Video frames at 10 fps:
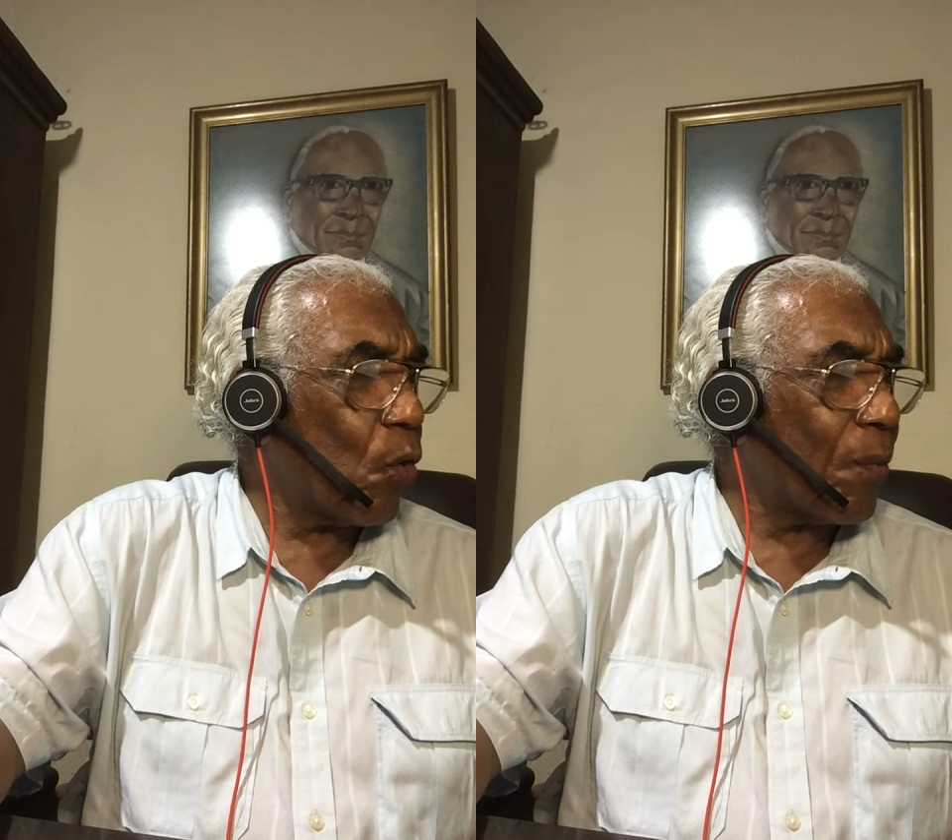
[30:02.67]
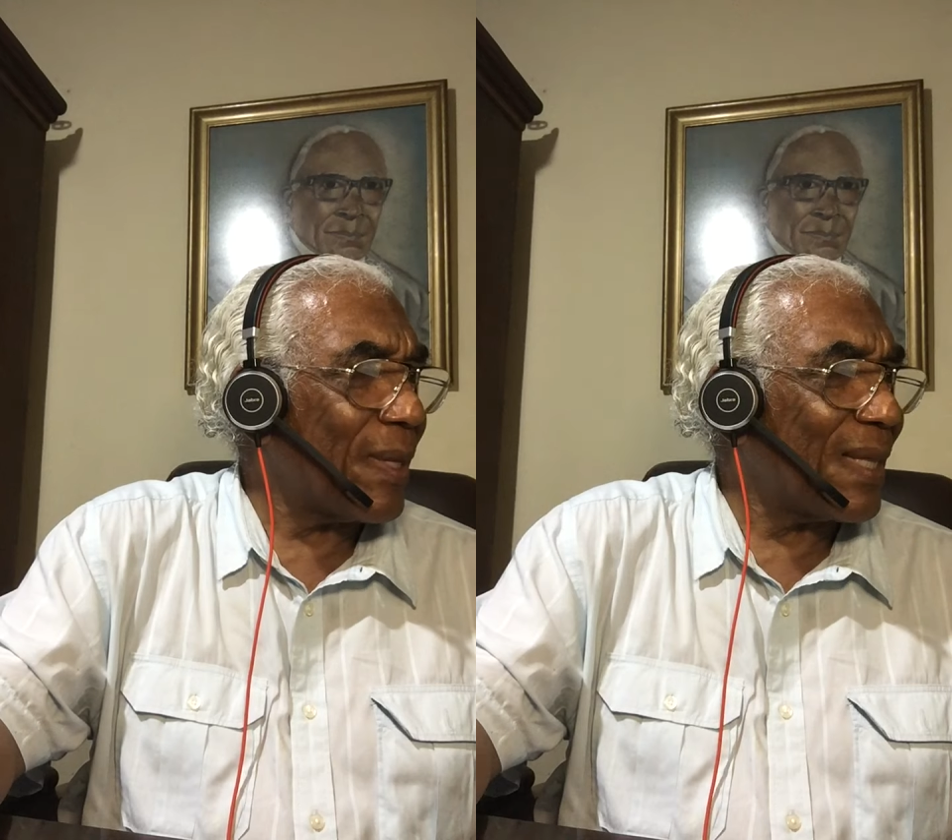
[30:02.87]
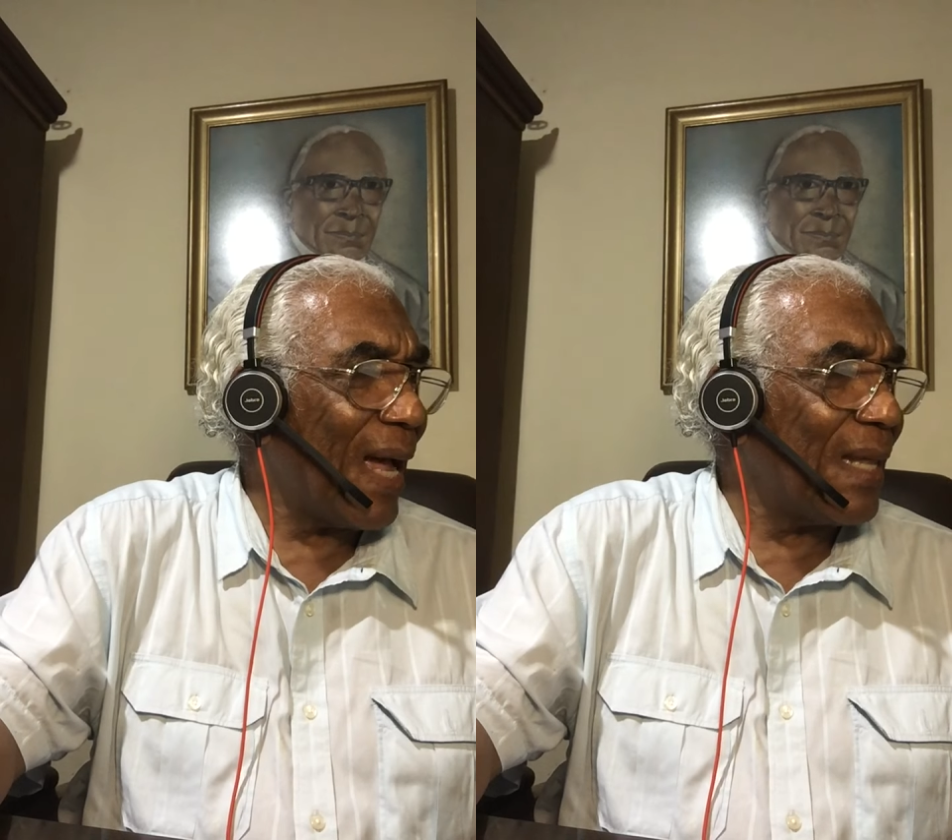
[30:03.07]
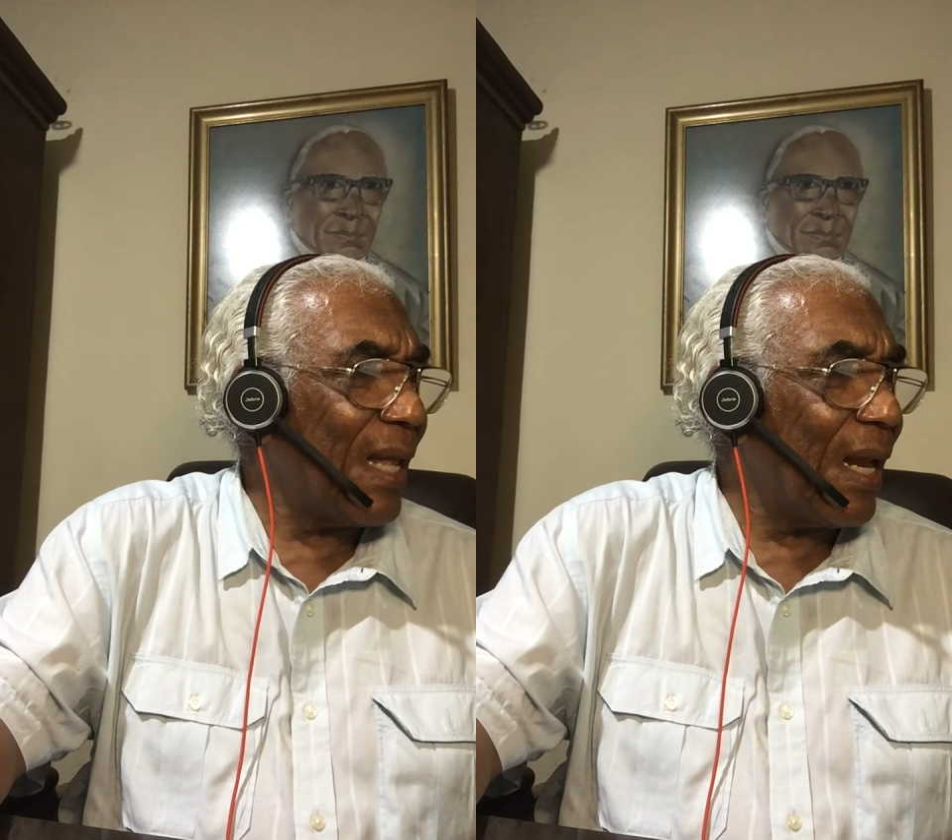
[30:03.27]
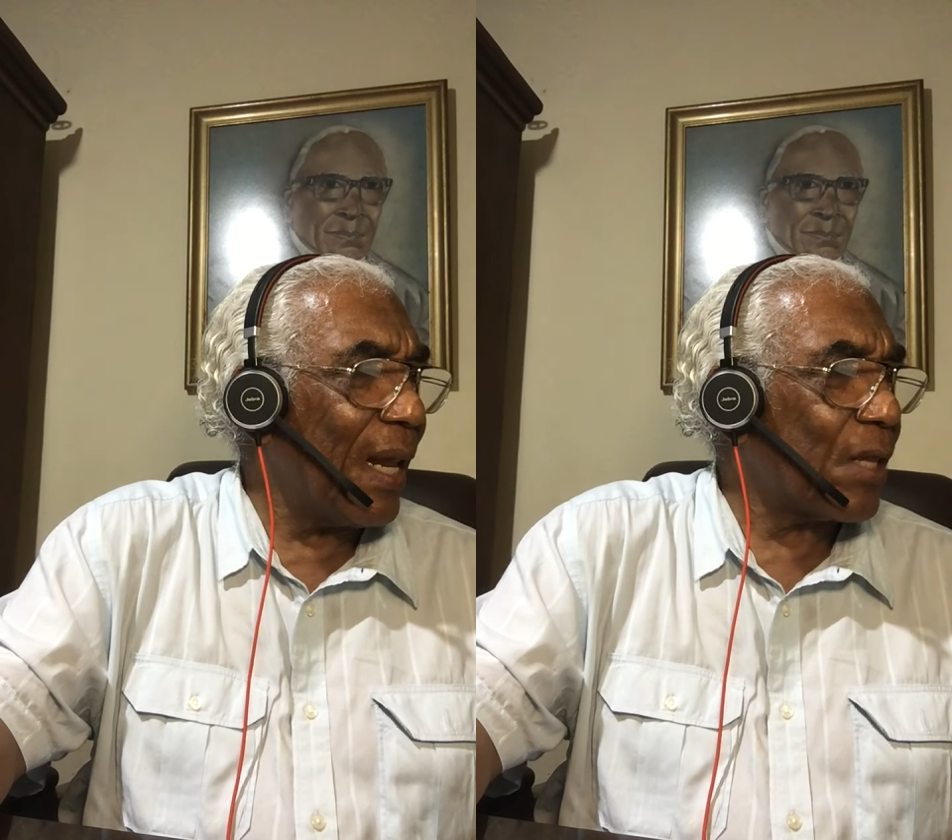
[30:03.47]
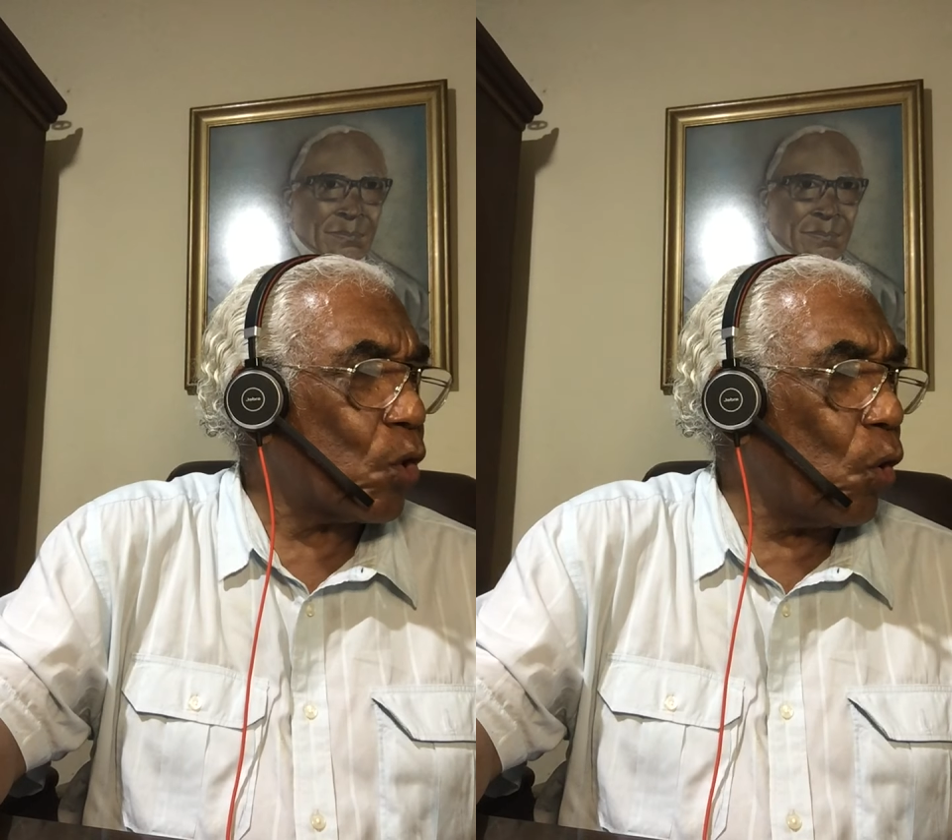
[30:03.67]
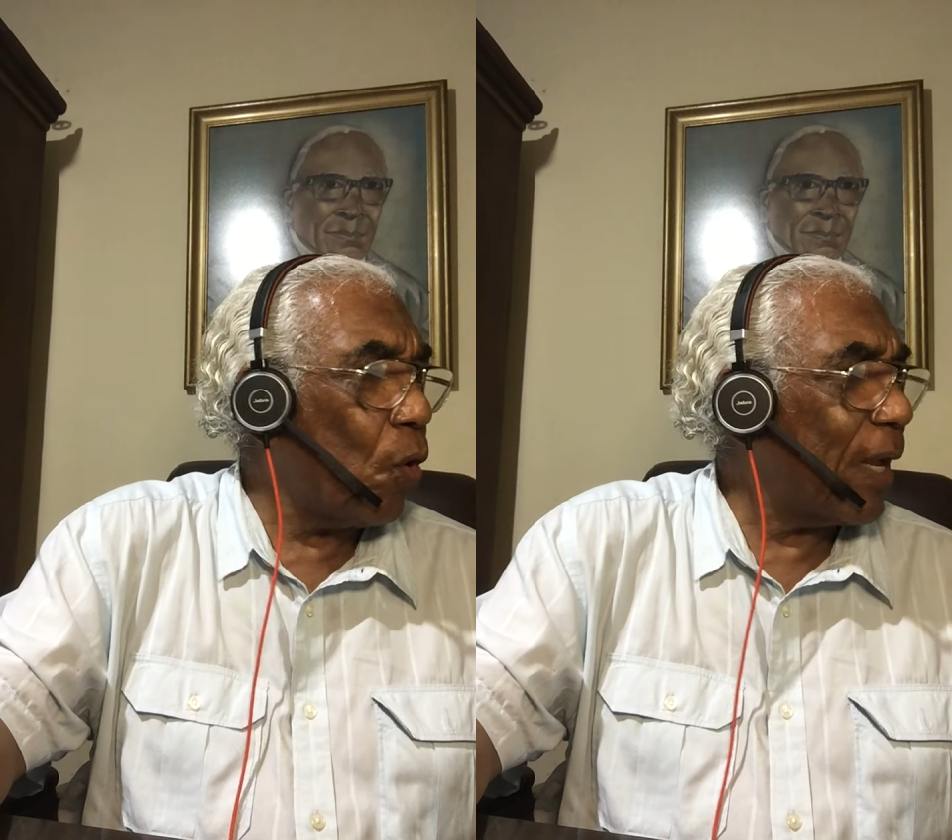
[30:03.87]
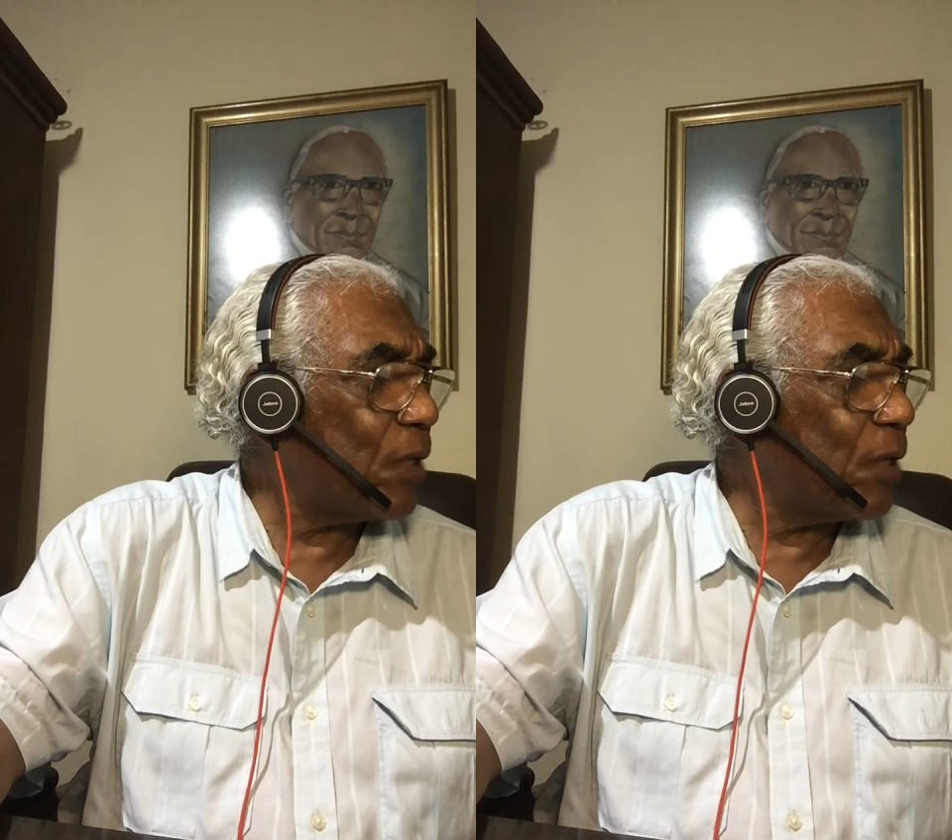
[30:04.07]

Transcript: orbital del electrón